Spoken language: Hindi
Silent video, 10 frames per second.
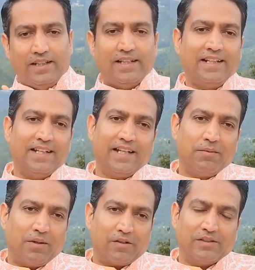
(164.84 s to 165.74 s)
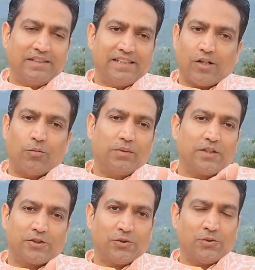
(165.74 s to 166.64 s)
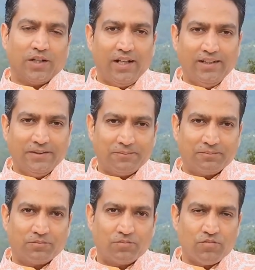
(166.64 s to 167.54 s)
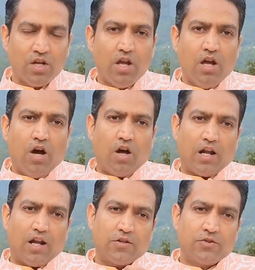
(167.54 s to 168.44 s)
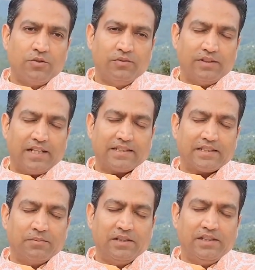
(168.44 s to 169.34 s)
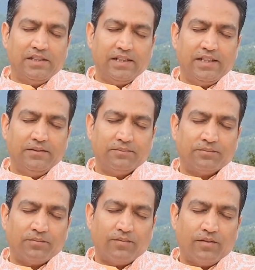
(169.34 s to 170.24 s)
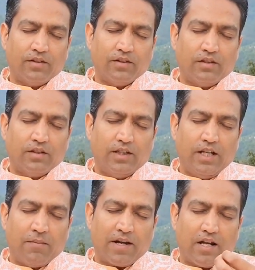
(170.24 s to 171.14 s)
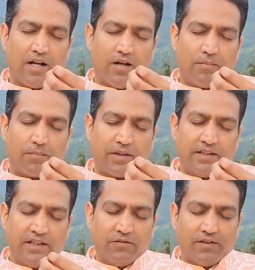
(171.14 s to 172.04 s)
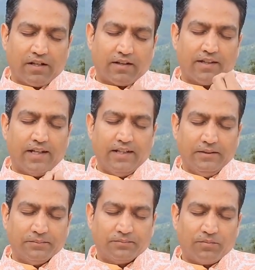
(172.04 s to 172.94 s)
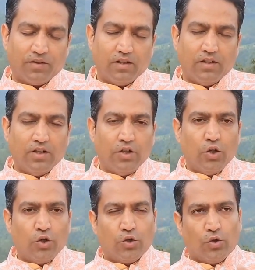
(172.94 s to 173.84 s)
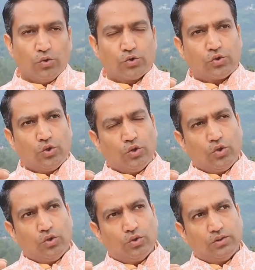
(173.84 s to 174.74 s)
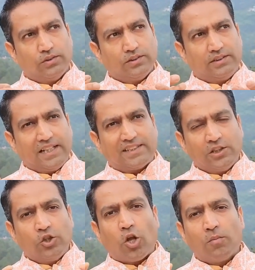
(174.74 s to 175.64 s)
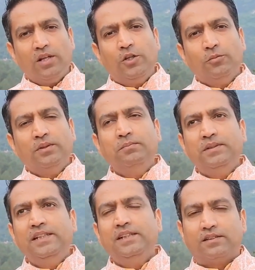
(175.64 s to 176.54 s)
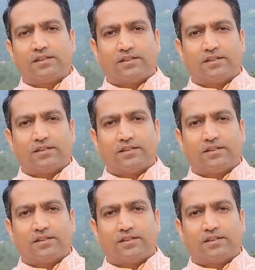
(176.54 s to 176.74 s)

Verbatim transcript: लेकिन देखिए अब भगवत गीता का उपदेश तो होना है और अर्जुन ऐसा समझ लीजिए कि हमारा प्रतिनिधित्व करता है तो उसको जैसे नॉर्मल ह्यूमन बींग्स